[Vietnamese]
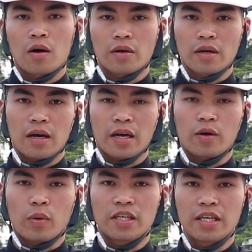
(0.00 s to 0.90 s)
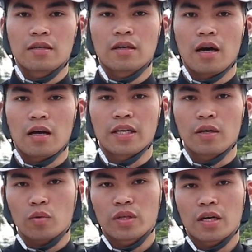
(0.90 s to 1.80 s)
Còn cái quá trình
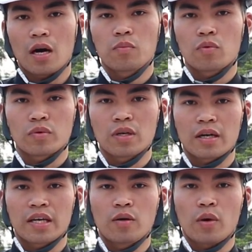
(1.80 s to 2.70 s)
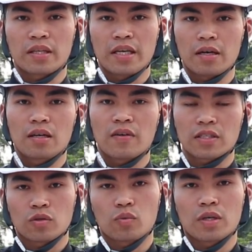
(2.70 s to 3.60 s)
tiến độ thi công cũng như là khi hoàn thiện đưa
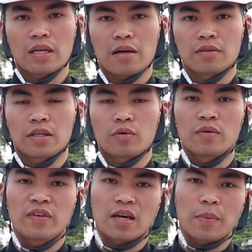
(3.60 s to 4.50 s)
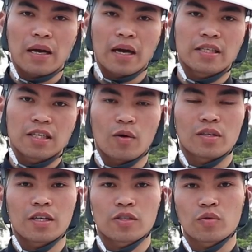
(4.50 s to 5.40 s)
vào sử dụng như thế nào thì quý vị các bạn hãy chờ
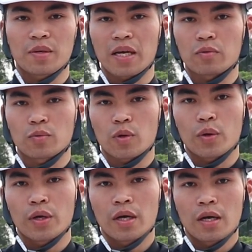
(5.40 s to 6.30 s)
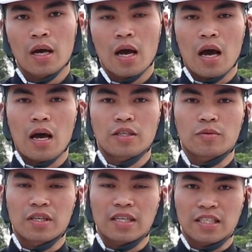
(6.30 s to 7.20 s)
đón những cái số tiếp theo của chúng tôi
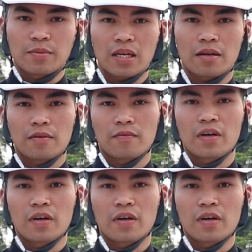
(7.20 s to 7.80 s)
trong thời gian sớm nhất.